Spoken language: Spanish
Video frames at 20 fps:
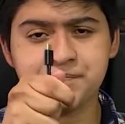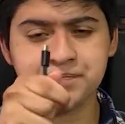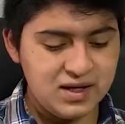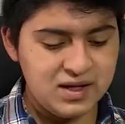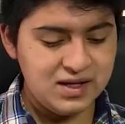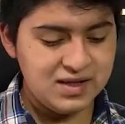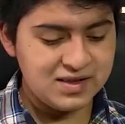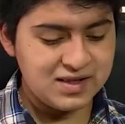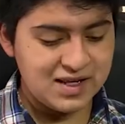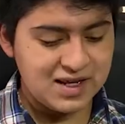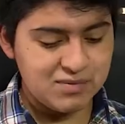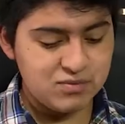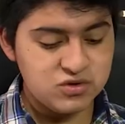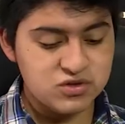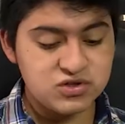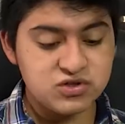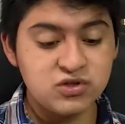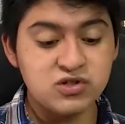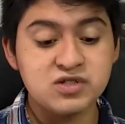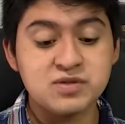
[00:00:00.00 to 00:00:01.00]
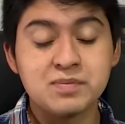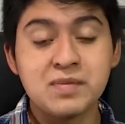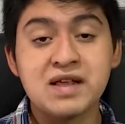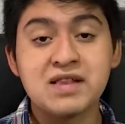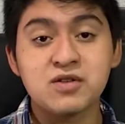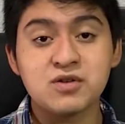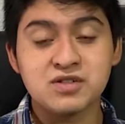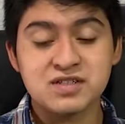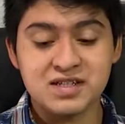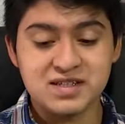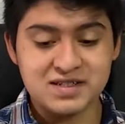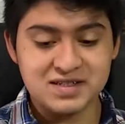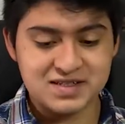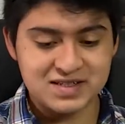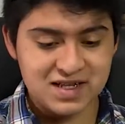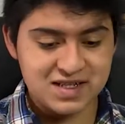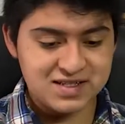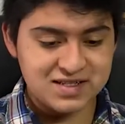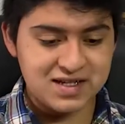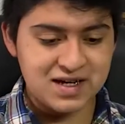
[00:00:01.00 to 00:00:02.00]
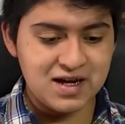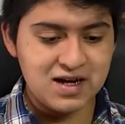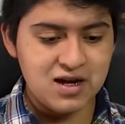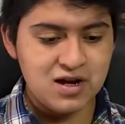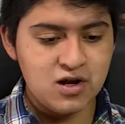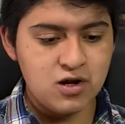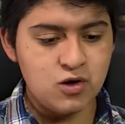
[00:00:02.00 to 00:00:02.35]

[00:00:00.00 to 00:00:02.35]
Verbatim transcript: y tenemos 2 metros de distancia,